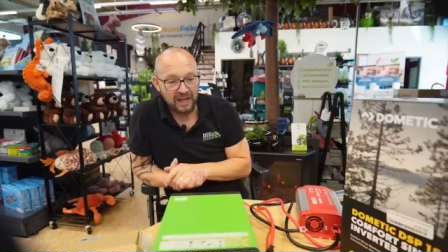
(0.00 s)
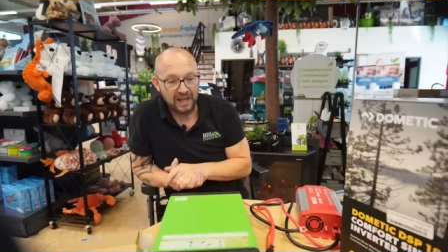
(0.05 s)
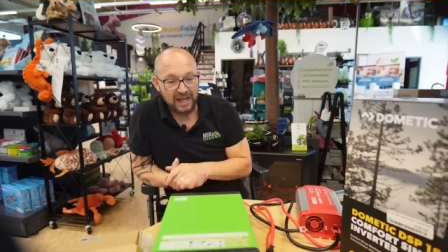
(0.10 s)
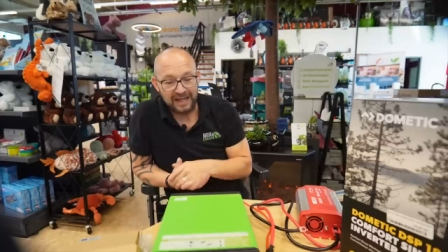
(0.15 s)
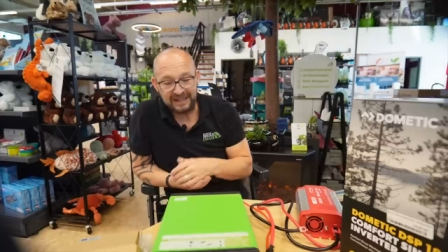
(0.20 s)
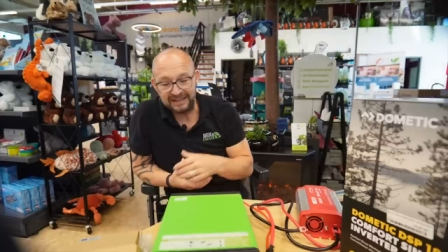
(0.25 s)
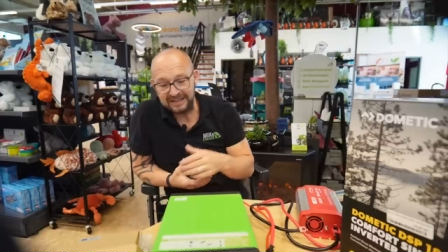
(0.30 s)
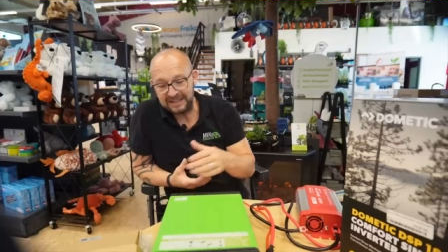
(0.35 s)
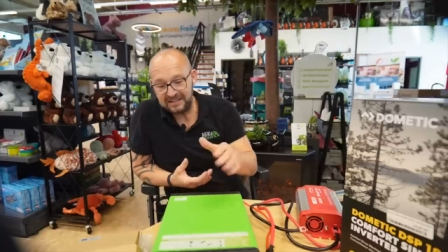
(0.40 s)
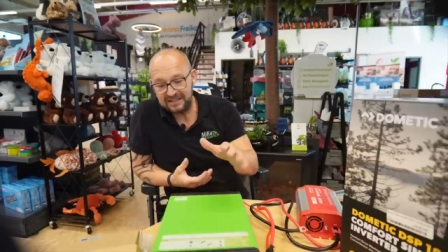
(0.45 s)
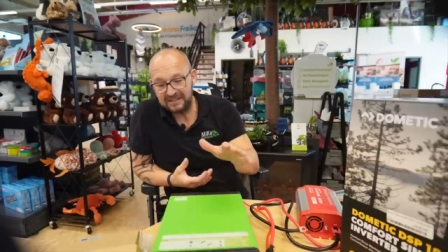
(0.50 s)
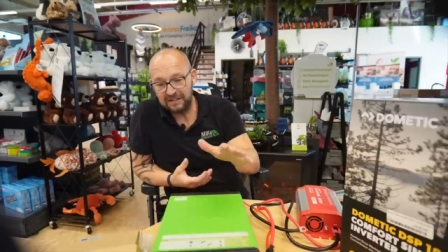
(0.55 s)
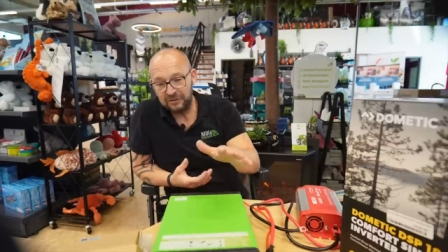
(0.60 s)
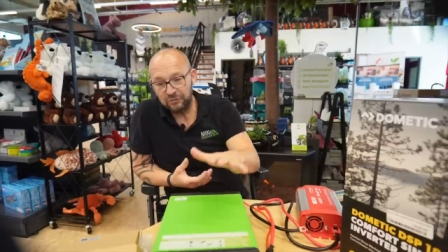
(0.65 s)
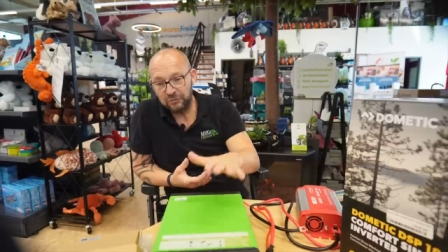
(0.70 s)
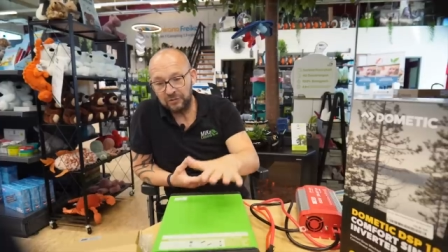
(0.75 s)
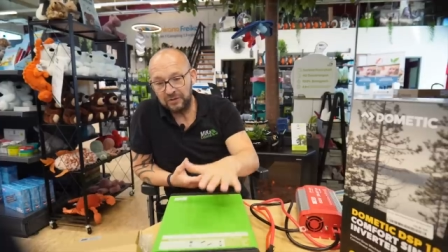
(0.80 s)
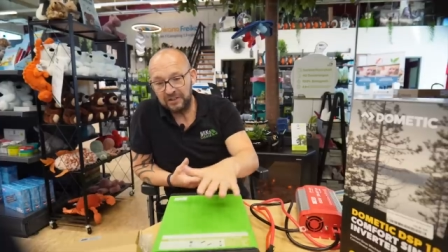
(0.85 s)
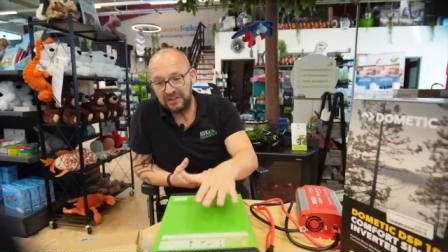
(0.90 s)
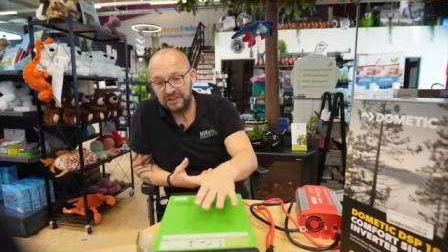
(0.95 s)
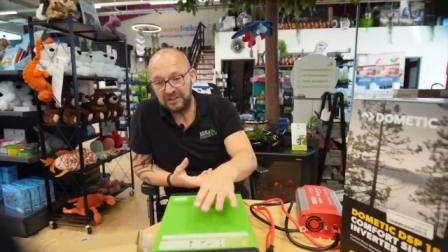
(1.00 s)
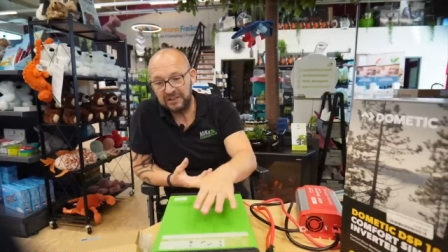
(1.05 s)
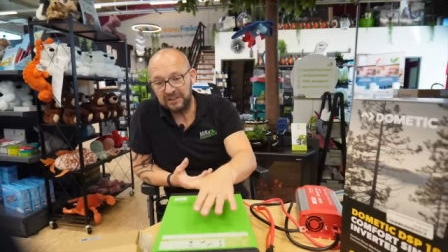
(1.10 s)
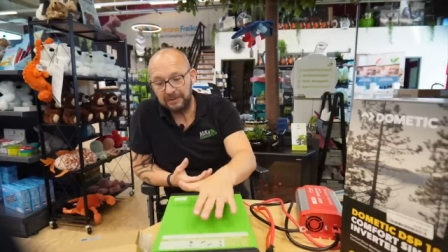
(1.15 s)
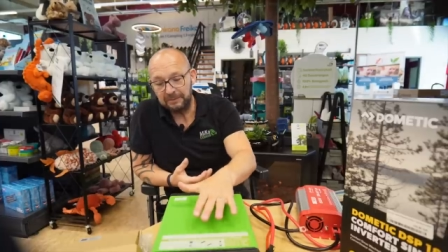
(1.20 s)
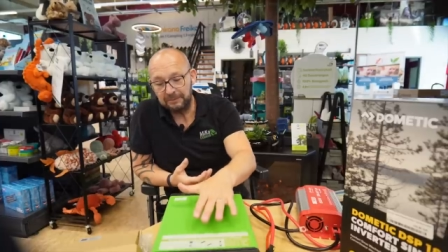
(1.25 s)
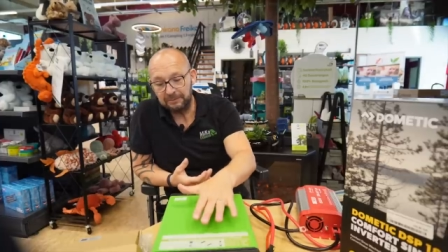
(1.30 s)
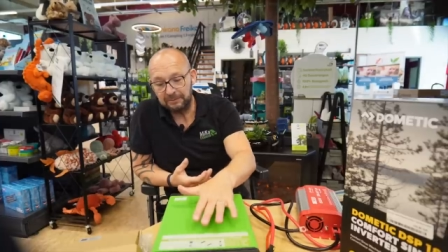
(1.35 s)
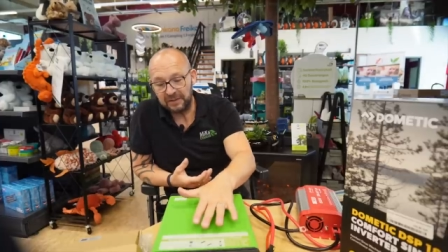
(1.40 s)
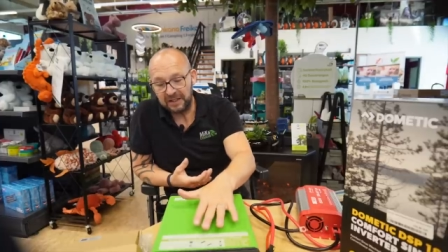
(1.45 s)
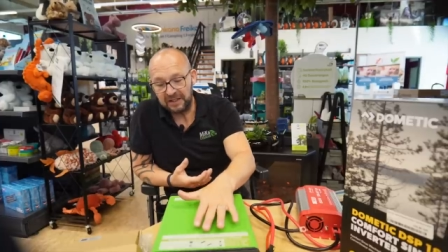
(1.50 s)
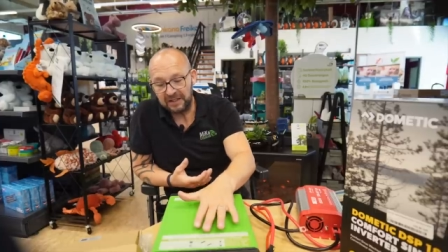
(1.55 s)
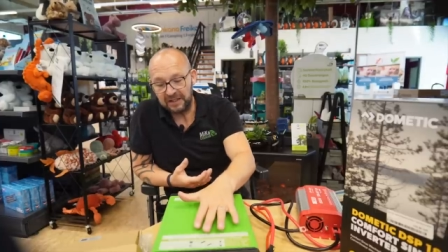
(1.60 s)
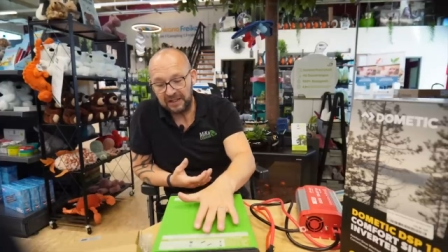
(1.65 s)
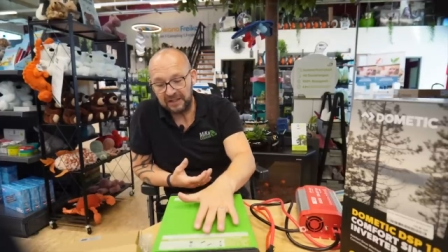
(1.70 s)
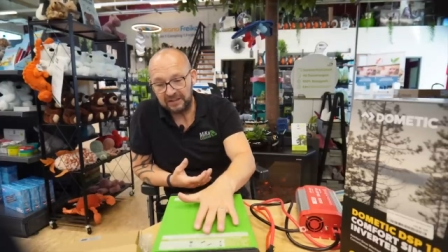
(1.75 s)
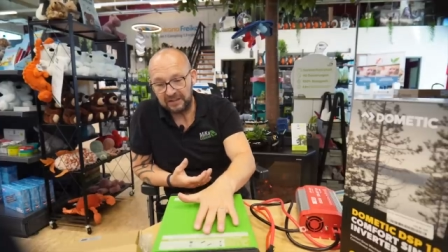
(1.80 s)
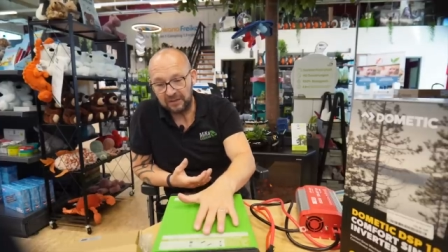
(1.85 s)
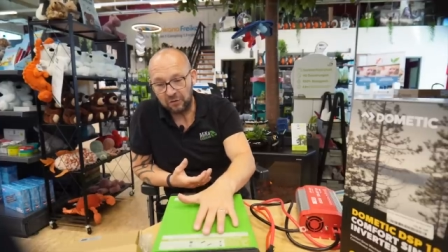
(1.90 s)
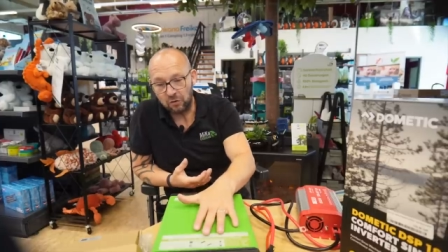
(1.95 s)
Anders natürlich bei
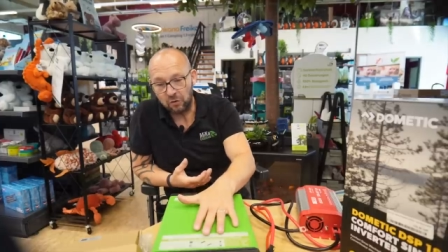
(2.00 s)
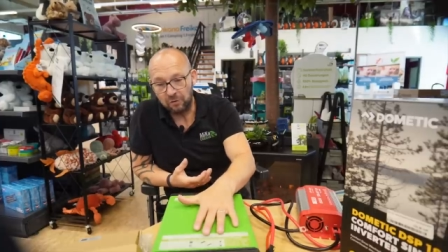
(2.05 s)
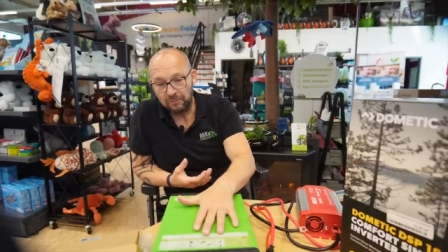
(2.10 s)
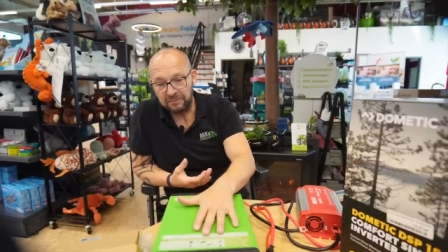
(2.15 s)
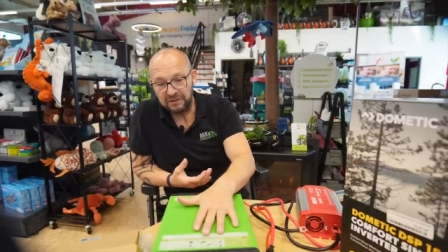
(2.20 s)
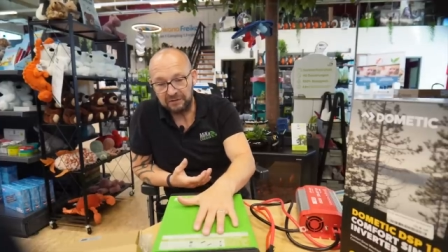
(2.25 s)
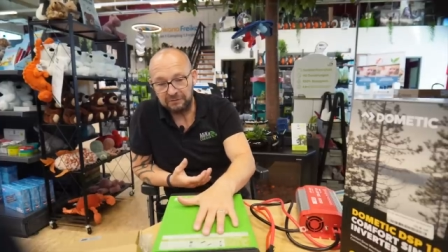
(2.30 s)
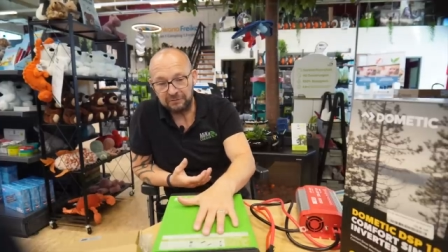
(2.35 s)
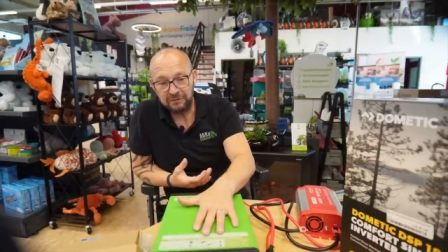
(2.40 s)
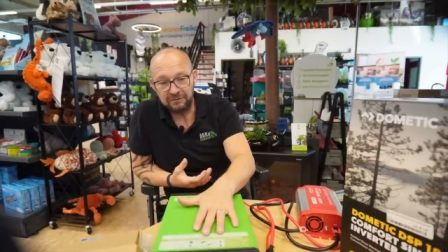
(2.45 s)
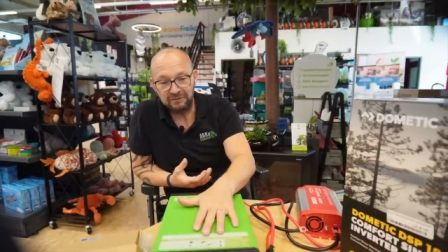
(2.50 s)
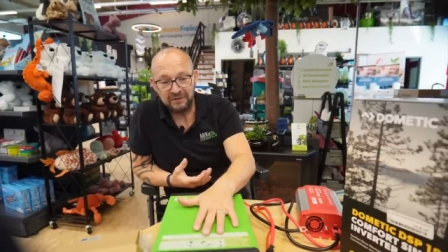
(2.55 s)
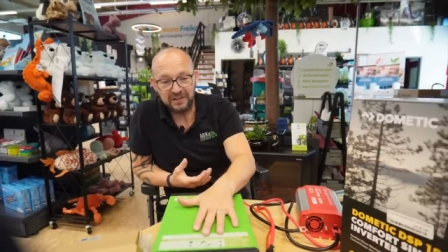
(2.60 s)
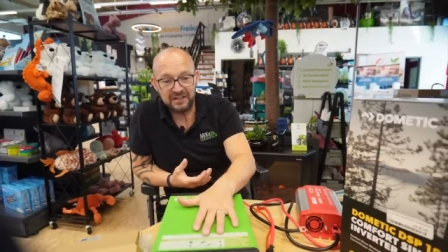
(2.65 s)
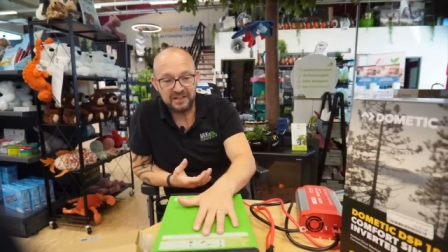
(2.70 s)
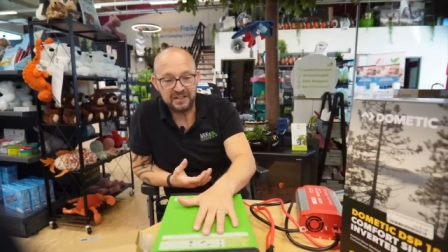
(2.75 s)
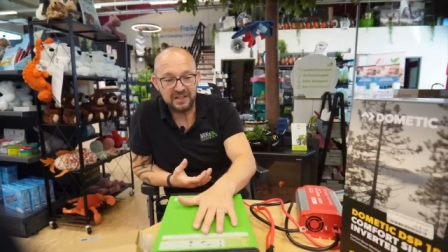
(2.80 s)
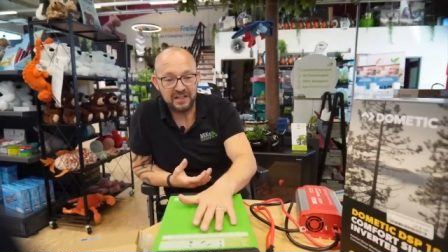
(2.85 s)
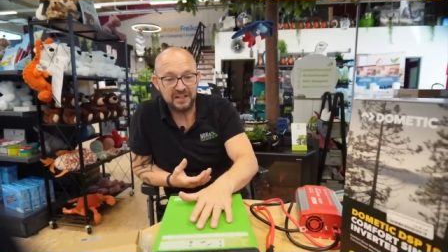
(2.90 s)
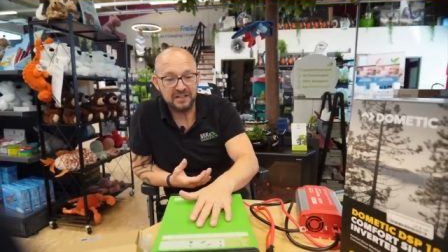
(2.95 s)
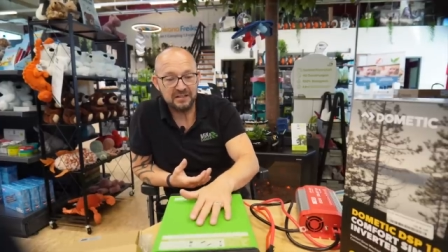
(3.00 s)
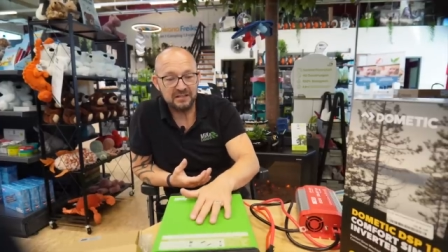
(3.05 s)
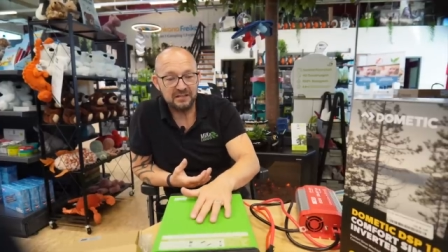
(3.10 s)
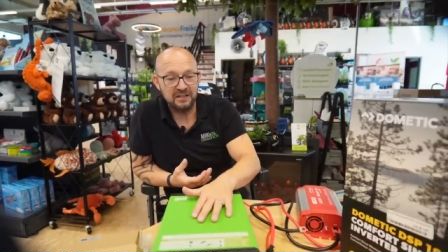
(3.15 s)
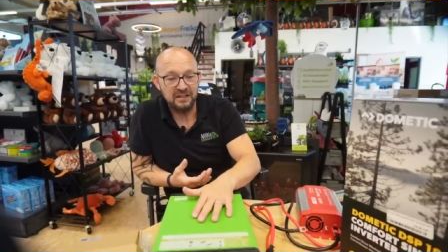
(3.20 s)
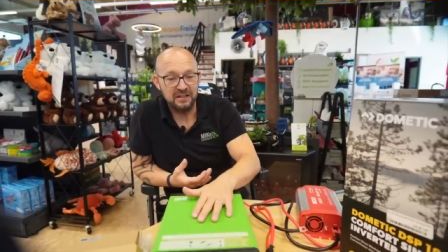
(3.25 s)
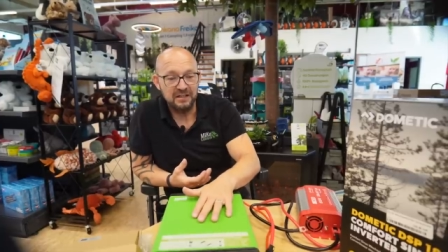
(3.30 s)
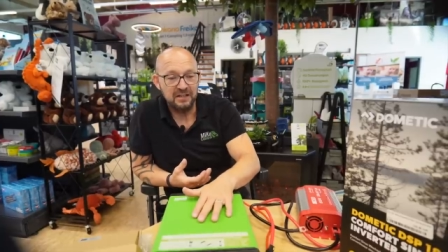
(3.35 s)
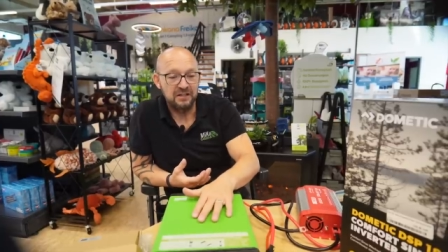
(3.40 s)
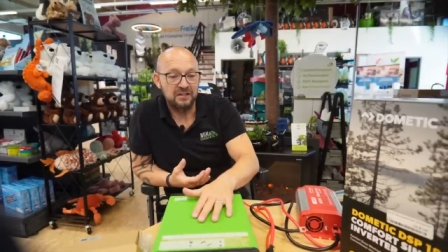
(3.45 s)
einer Kombi von WCS,